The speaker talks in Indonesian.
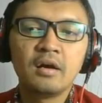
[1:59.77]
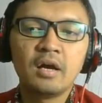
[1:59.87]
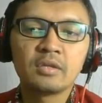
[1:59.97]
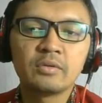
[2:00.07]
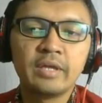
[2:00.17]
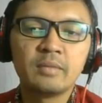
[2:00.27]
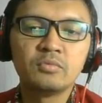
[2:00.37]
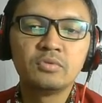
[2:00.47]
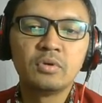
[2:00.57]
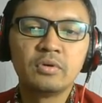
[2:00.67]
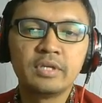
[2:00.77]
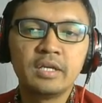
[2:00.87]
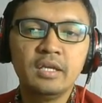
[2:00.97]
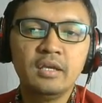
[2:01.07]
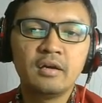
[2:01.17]
atau Edmundo.
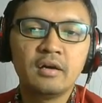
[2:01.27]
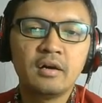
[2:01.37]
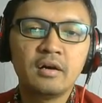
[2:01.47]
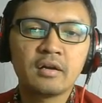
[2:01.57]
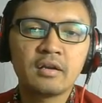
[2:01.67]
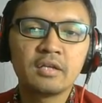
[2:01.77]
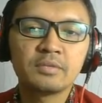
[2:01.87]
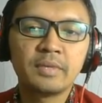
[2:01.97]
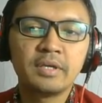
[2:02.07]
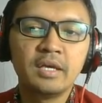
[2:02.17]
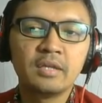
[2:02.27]
Jadi uh, kelas maya